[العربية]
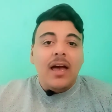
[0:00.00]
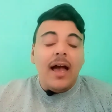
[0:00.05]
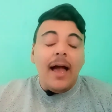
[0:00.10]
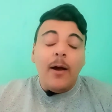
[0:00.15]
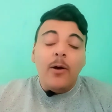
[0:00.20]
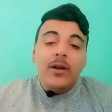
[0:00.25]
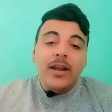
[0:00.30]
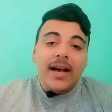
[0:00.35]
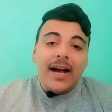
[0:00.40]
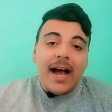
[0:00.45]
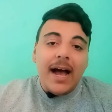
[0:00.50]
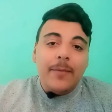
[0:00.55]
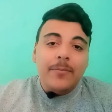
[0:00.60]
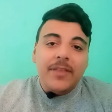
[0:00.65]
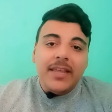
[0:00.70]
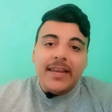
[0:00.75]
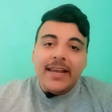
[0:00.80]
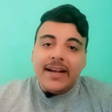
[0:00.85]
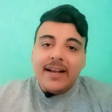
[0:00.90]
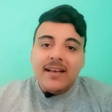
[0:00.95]
هيقول لك
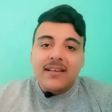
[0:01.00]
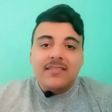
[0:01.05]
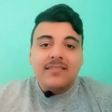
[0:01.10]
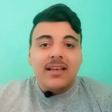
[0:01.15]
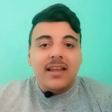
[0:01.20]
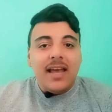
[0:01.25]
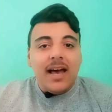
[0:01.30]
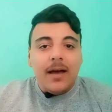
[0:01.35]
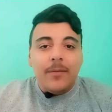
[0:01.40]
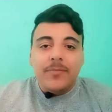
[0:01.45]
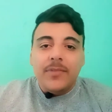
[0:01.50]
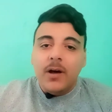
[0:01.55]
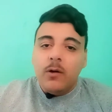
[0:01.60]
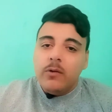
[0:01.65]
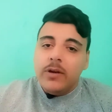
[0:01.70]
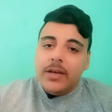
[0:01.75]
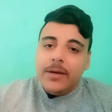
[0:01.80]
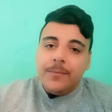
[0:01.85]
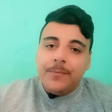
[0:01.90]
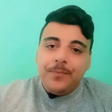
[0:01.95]
حمدي النجاز ده لاعب
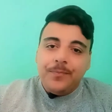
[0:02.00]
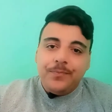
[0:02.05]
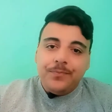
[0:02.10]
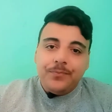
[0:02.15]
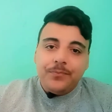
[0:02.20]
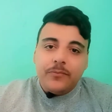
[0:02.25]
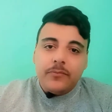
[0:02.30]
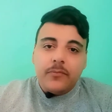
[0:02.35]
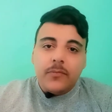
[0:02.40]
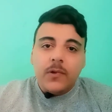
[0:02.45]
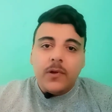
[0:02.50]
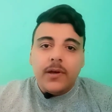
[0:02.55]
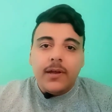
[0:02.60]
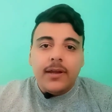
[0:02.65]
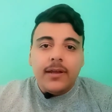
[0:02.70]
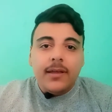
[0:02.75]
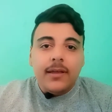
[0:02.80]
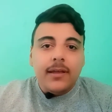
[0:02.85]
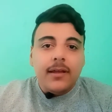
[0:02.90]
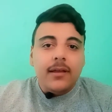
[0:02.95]
دولي
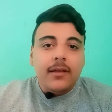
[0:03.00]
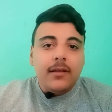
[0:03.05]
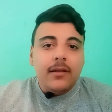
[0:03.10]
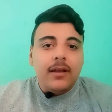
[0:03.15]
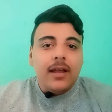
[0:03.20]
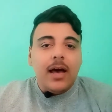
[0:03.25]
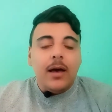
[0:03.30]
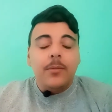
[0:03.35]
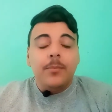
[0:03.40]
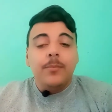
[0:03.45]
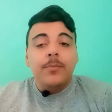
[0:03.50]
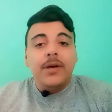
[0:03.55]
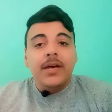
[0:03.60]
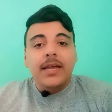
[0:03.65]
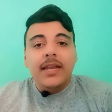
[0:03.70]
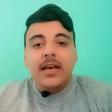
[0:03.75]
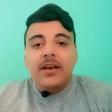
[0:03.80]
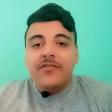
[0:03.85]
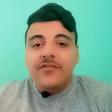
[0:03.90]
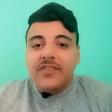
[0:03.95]
لعب
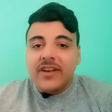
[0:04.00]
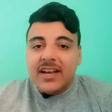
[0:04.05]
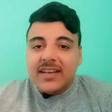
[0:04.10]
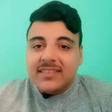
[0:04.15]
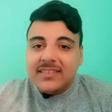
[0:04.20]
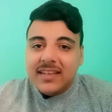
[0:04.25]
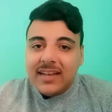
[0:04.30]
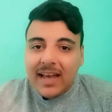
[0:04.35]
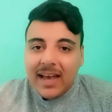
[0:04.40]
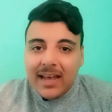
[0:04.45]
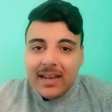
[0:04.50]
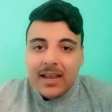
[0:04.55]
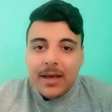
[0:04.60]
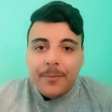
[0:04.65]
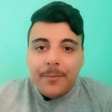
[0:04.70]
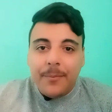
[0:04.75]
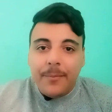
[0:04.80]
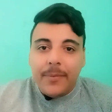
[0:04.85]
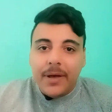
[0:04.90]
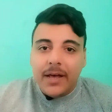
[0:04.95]
لعب في كاس
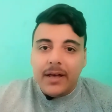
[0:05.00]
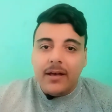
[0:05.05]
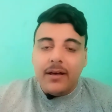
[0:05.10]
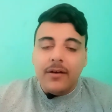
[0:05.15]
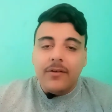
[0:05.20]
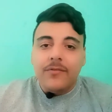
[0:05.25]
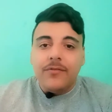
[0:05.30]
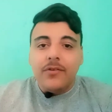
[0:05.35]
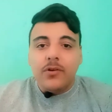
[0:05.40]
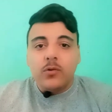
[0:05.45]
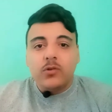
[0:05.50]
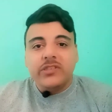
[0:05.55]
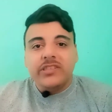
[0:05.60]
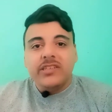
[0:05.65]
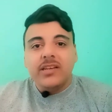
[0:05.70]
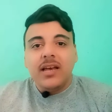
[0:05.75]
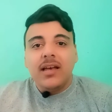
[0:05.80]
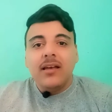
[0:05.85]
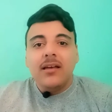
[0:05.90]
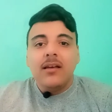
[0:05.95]
العالم في
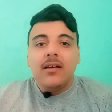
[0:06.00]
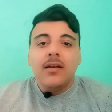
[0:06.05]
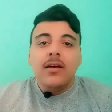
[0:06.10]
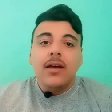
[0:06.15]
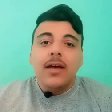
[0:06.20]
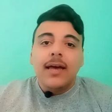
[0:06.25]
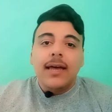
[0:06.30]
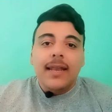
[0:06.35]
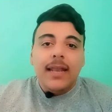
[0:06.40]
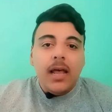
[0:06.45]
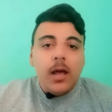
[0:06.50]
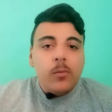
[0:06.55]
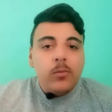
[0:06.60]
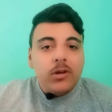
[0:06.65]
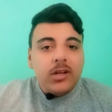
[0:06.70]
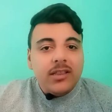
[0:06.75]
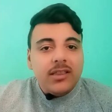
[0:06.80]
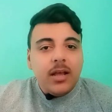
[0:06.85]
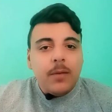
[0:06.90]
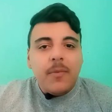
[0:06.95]
روسيا لعب
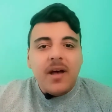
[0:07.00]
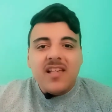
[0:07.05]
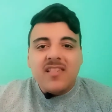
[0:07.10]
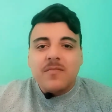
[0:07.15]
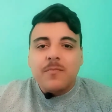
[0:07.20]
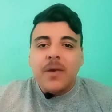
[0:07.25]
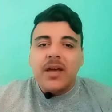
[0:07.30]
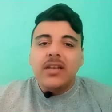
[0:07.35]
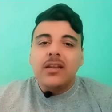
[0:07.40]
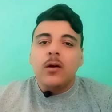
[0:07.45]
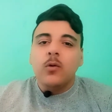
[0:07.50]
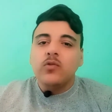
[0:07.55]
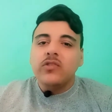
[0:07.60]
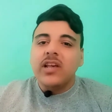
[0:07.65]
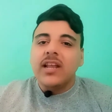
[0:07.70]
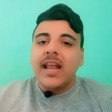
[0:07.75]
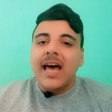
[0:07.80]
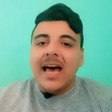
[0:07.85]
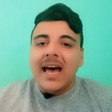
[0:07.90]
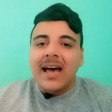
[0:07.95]
قدام اسبانيا
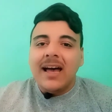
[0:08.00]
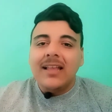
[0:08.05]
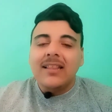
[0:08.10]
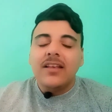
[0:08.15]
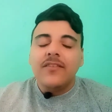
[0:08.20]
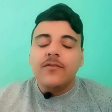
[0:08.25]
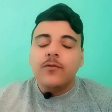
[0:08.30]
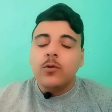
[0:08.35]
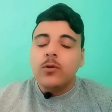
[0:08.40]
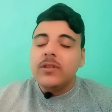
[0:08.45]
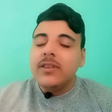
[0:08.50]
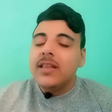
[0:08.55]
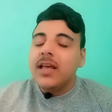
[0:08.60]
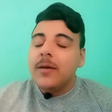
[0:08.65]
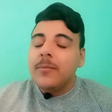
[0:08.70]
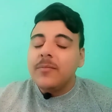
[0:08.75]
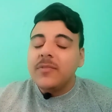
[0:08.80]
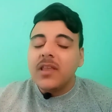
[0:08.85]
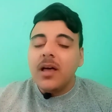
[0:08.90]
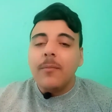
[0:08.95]
وصنع هدف
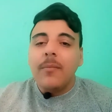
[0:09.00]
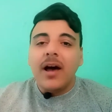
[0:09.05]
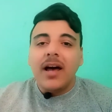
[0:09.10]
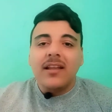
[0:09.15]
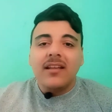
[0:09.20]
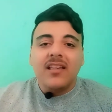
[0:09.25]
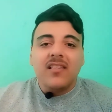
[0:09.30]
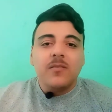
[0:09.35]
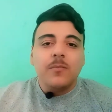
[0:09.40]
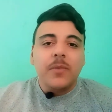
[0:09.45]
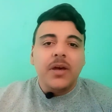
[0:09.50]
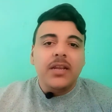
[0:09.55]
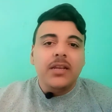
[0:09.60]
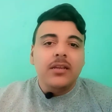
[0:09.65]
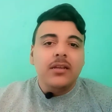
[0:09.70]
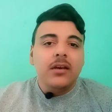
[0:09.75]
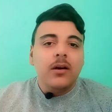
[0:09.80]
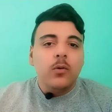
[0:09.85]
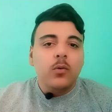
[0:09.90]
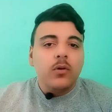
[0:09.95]
قدام طبعا
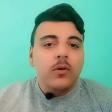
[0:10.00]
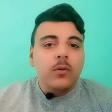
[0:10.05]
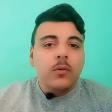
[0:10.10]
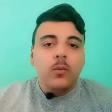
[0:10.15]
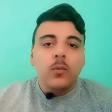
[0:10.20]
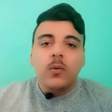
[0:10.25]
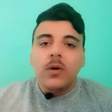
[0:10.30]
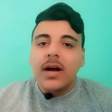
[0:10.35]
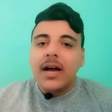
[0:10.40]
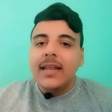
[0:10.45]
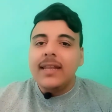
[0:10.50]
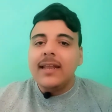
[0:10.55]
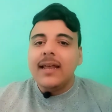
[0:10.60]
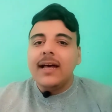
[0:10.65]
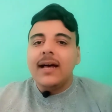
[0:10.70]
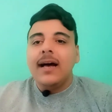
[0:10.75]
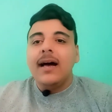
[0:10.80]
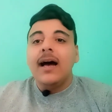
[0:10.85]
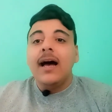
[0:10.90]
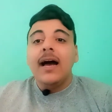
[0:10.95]
اسبانيا
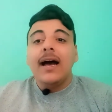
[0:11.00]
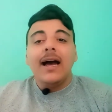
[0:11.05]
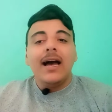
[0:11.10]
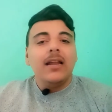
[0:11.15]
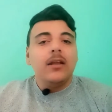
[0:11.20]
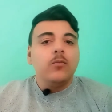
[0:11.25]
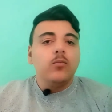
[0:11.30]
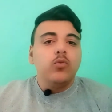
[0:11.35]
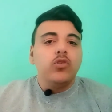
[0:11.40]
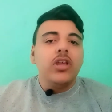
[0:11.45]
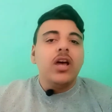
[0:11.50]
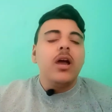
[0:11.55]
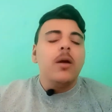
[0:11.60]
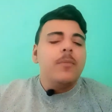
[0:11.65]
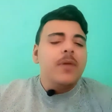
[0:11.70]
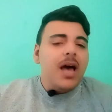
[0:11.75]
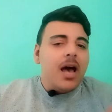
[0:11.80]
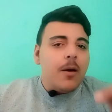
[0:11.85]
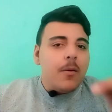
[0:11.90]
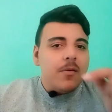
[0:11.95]
وخلى خالد بطيب
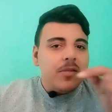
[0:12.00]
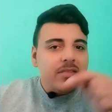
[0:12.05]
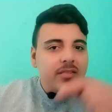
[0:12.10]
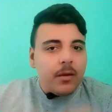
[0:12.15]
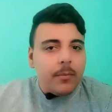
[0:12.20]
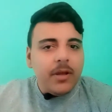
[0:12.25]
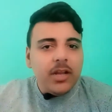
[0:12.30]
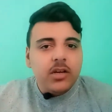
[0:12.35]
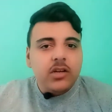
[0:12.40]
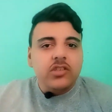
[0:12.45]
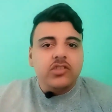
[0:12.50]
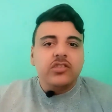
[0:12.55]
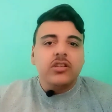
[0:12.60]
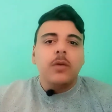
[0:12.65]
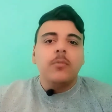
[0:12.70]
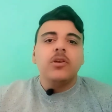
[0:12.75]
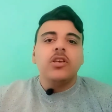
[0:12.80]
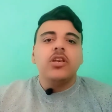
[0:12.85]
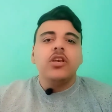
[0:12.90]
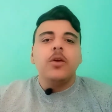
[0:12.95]
لاعب الزمالك
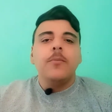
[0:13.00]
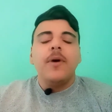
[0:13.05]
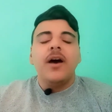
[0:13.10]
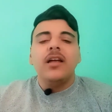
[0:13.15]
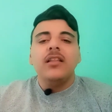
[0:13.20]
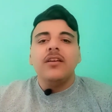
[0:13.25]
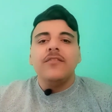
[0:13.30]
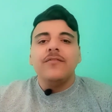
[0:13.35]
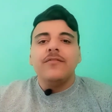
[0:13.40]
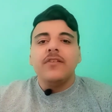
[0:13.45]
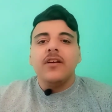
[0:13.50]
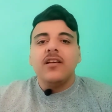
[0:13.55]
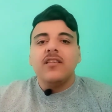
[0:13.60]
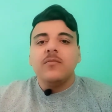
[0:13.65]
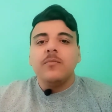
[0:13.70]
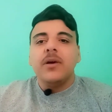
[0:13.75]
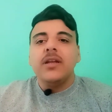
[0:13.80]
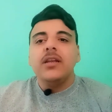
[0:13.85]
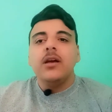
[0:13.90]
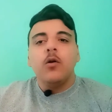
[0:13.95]
السابق يجيب هدف في
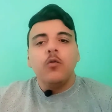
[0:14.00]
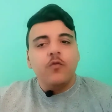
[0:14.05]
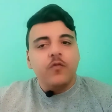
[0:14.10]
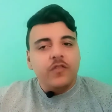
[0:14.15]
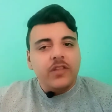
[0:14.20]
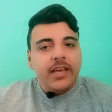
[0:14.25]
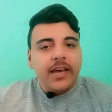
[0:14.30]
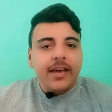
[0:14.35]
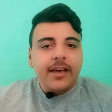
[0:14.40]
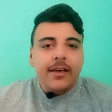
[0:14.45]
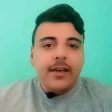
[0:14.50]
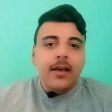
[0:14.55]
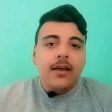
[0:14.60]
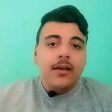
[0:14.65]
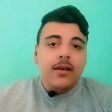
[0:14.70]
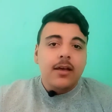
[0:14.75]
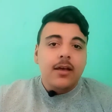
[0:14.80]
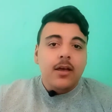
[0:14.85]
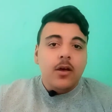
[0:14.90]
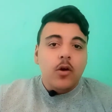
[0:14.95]
اسبانيا وفي ديخيه